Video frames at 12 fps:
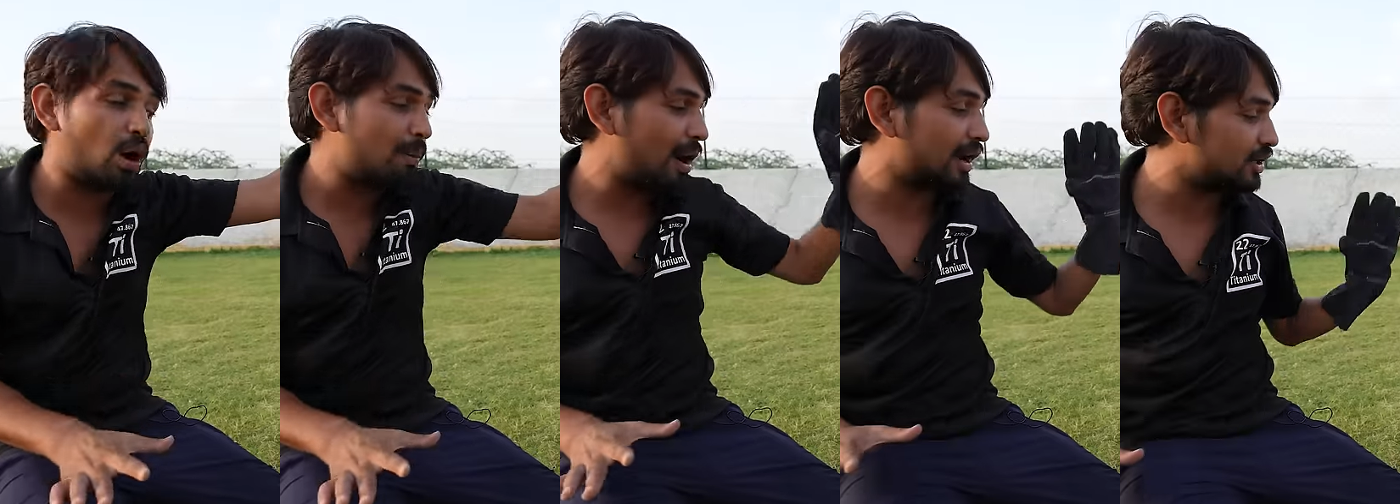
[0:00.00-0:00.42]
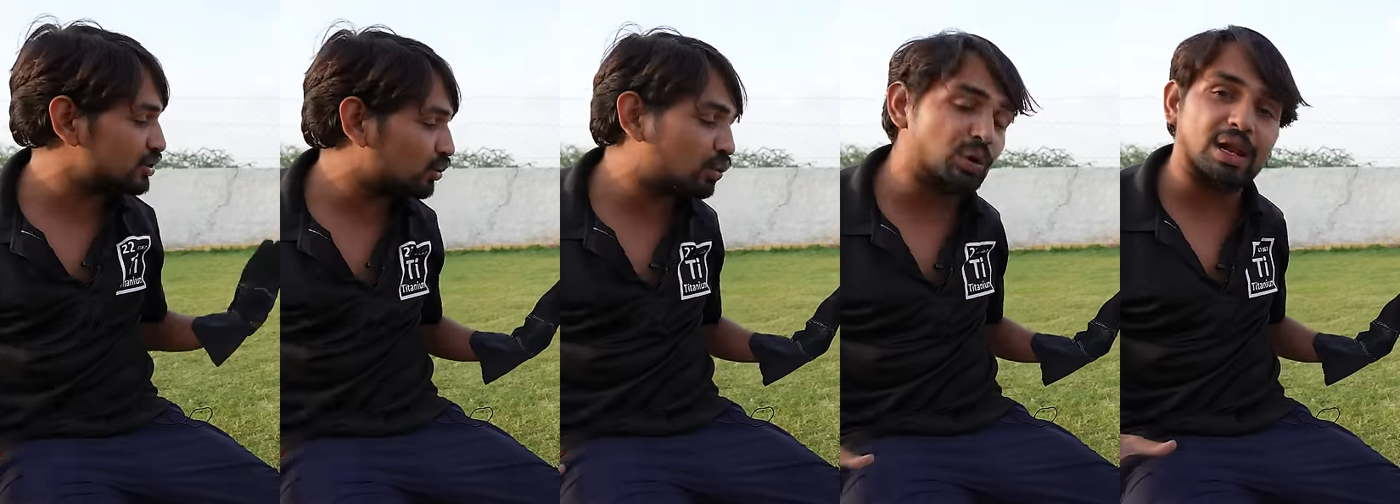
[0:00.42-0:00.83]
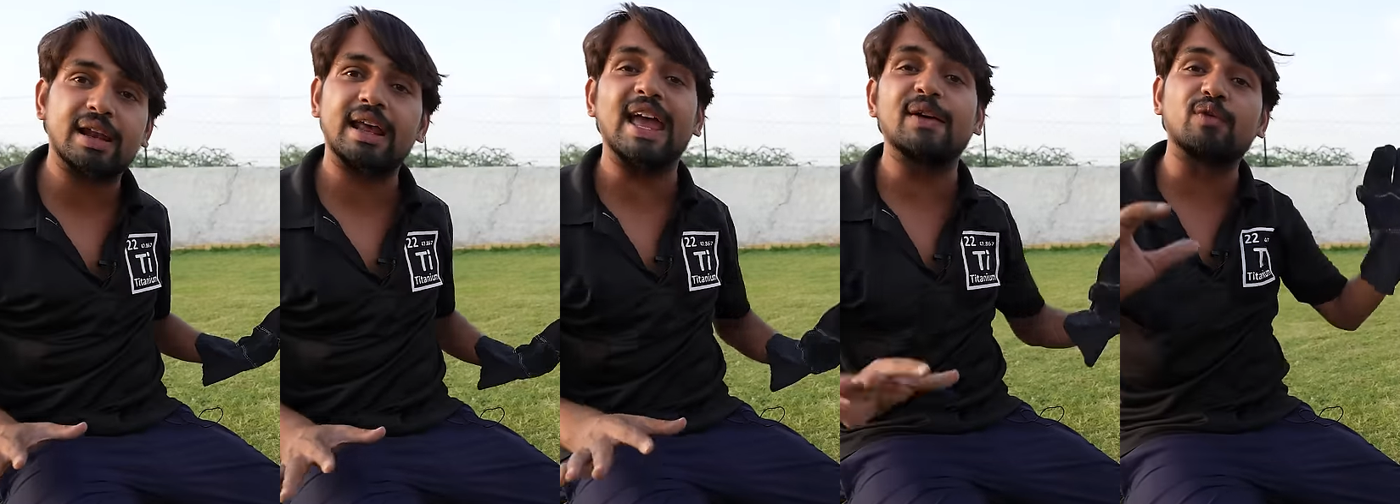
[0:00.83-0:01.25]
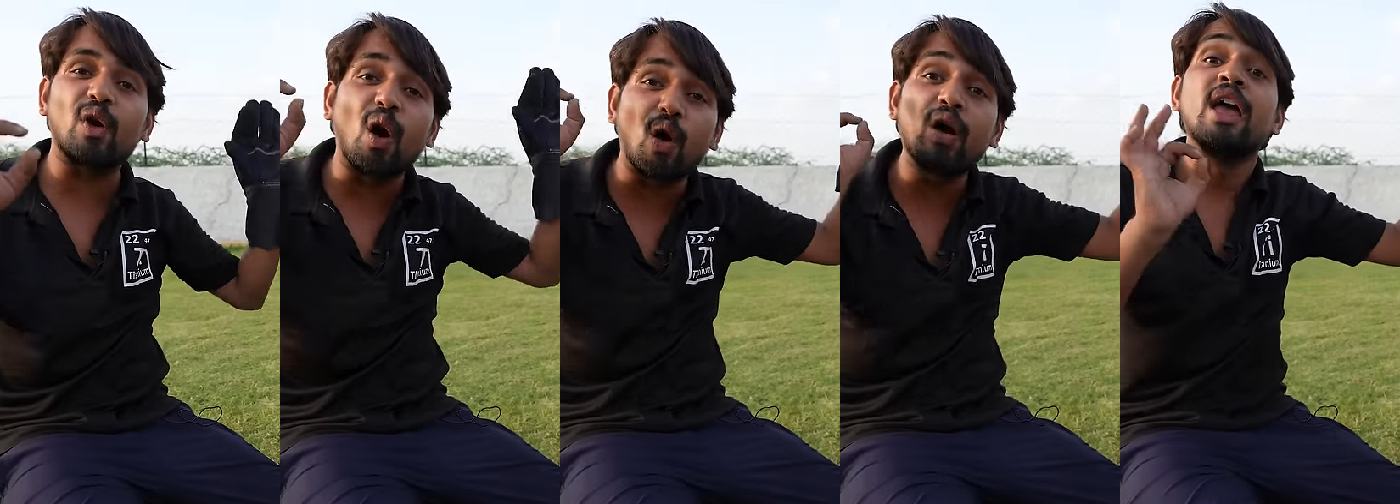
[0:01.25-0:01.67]
तो हमारा जो कूलर है
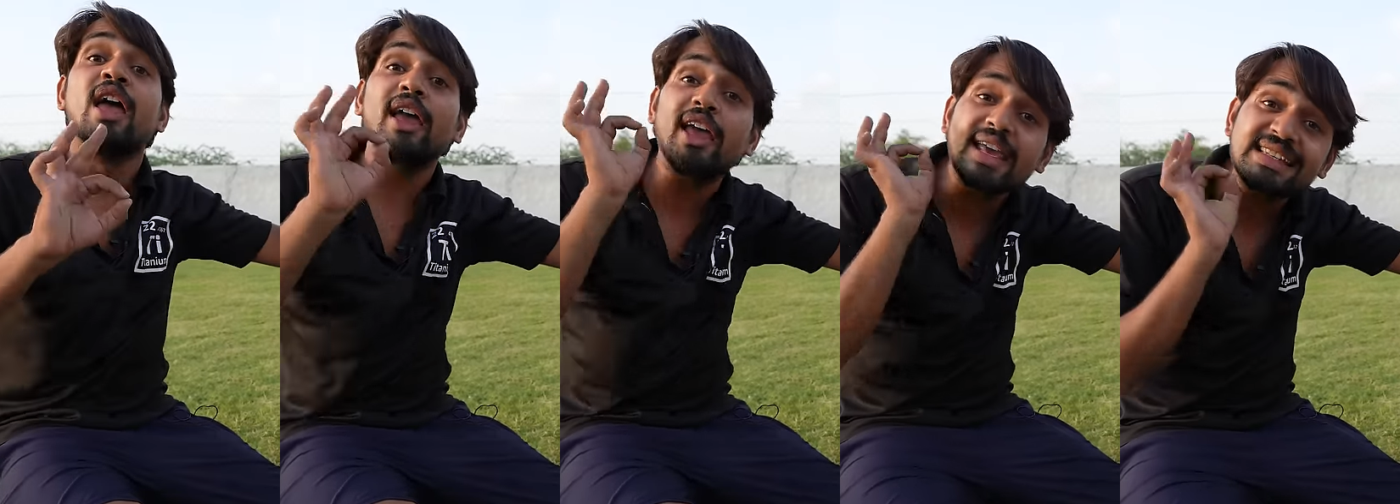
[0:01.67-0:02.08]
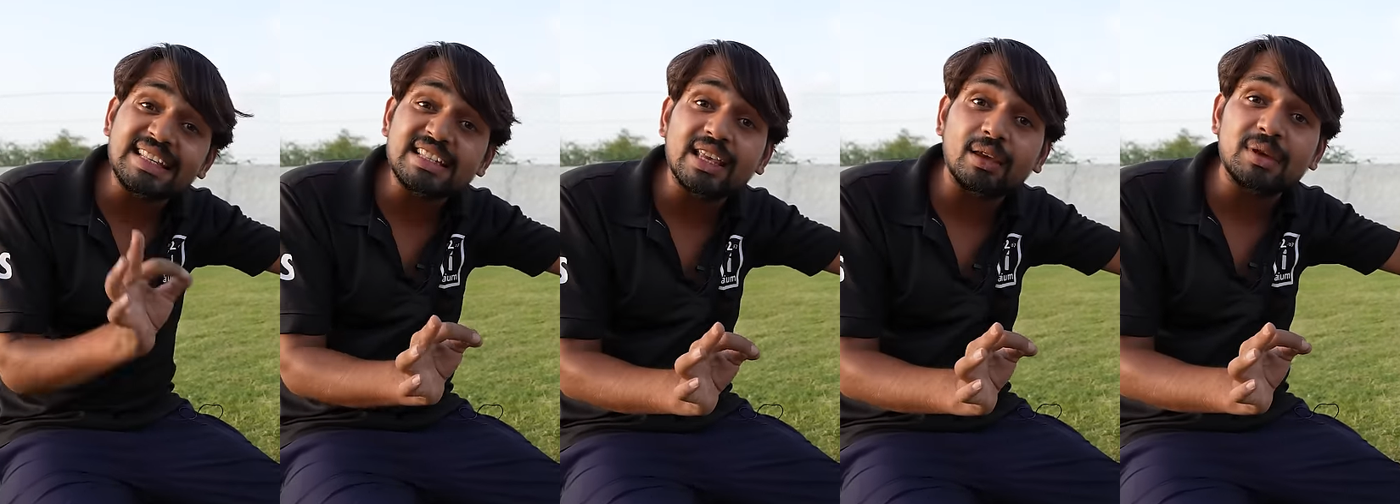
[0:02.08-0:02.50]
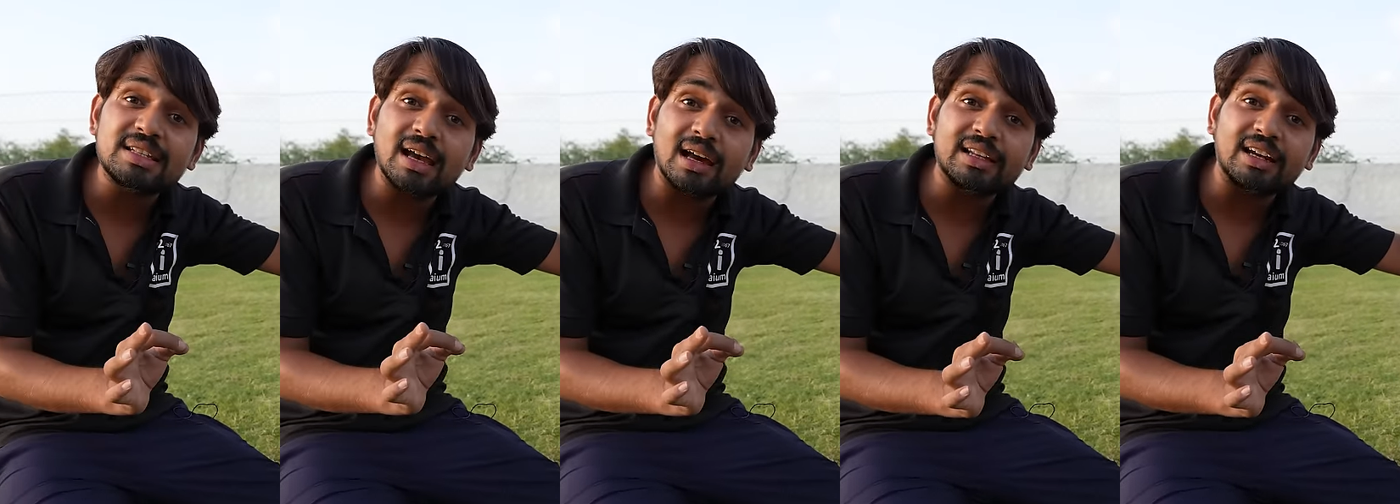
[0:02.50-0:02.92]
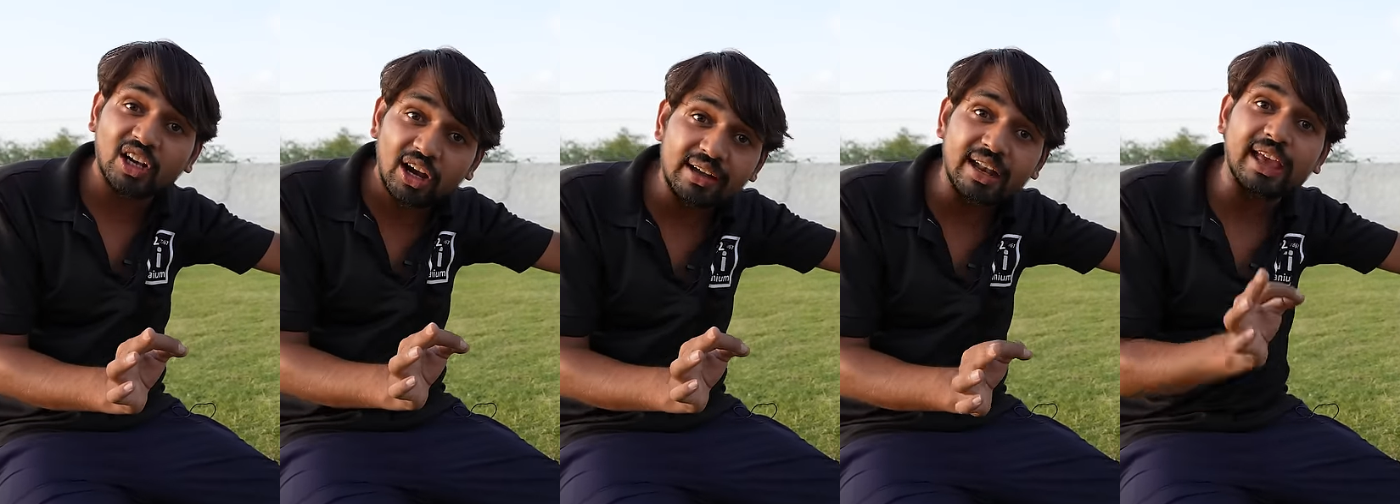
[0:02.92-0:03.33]
वो एसी से भी ज़्यादा
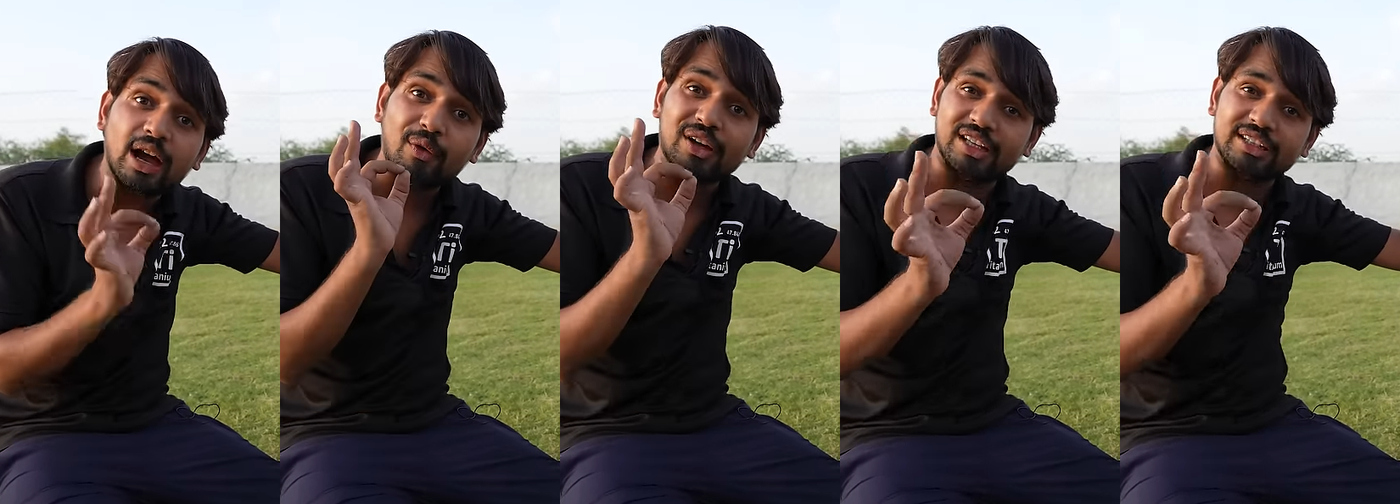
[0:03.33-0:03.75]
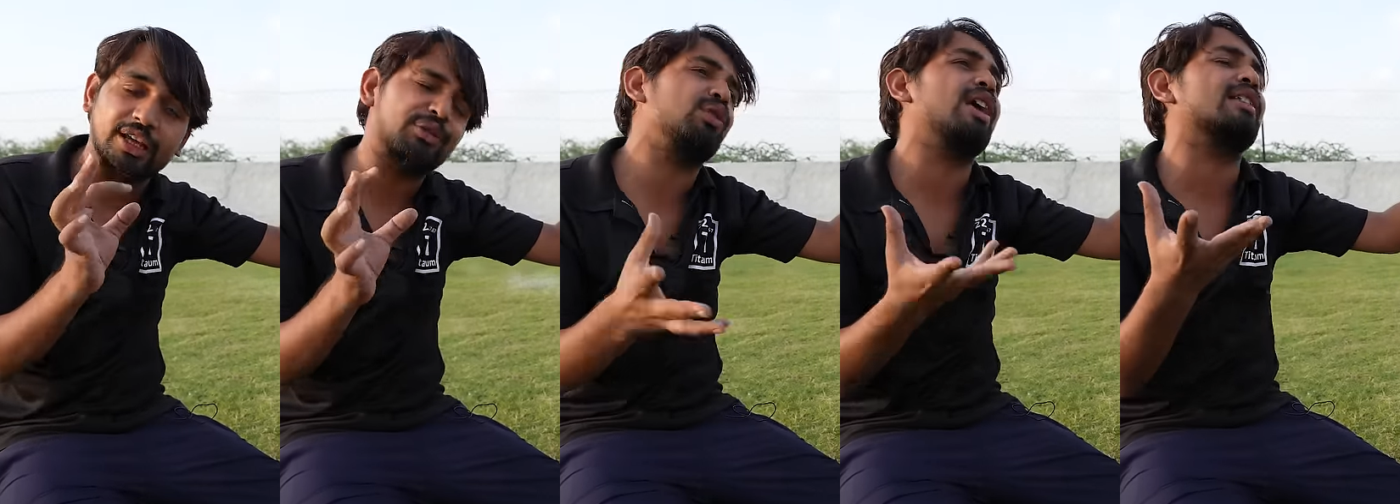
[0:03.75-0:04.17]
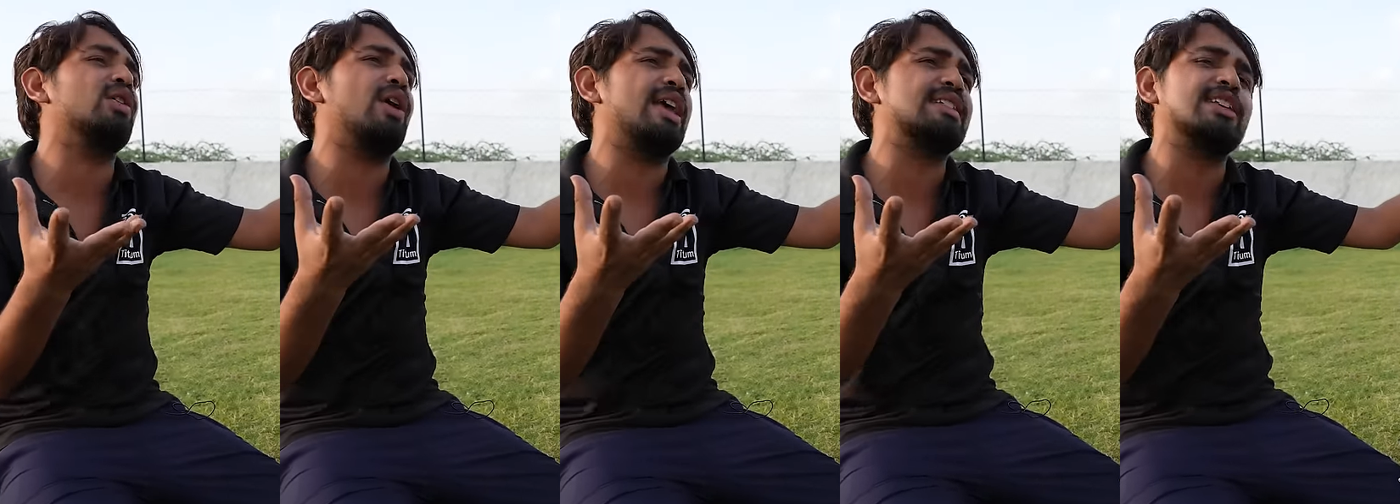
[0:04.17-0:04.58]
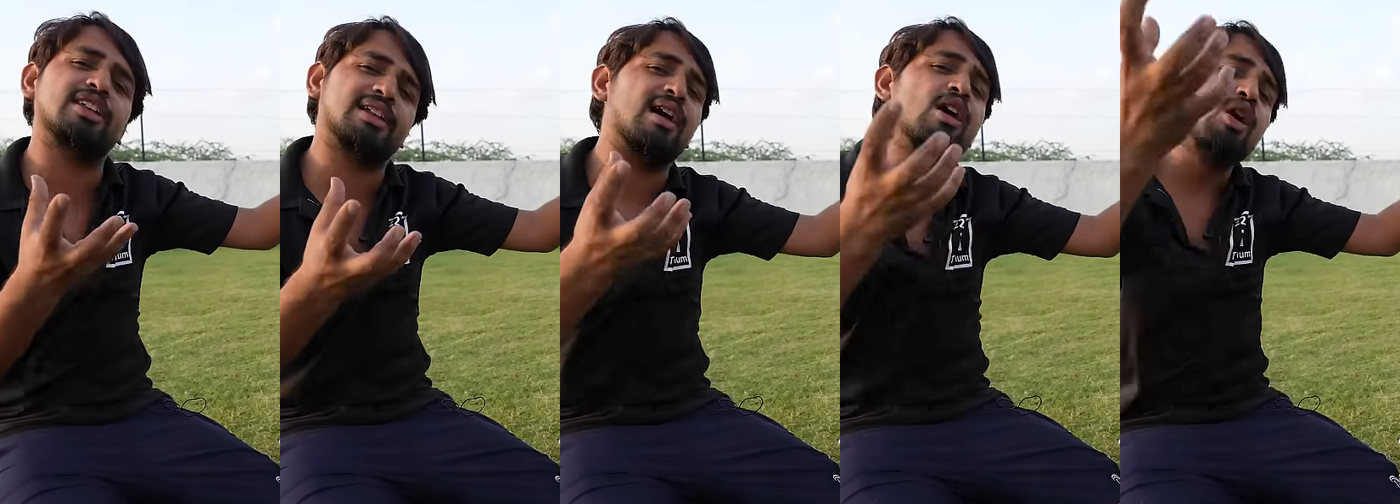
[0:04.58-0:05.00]
ठंडी हवा देता है क्योंकि यार देखो एसी है
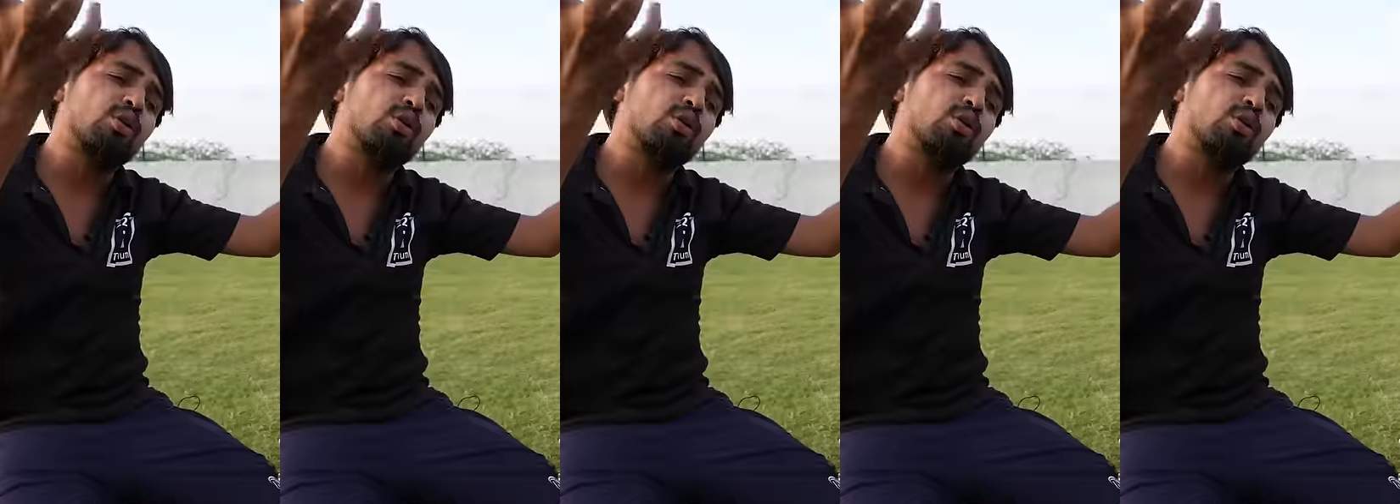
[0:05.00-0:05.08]
ना